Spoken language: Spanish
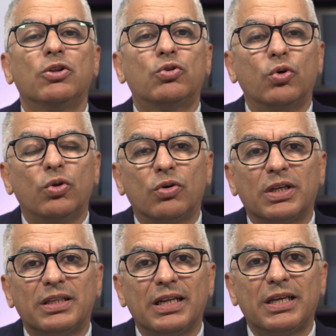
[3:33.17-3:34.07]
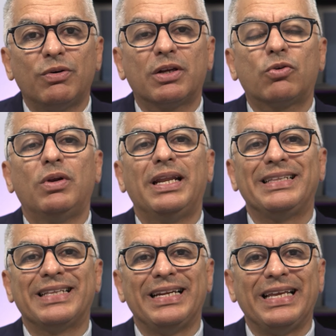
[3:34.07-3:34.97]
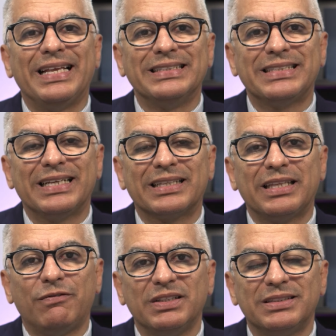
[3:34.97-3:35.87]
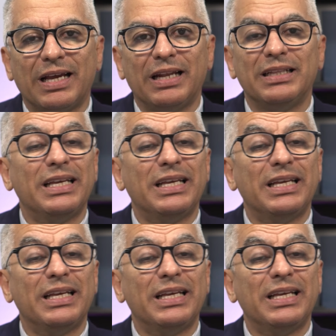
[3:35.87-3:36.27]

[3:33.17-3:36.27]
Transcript: todo lo que tiene que ver con la inteligencia artificial.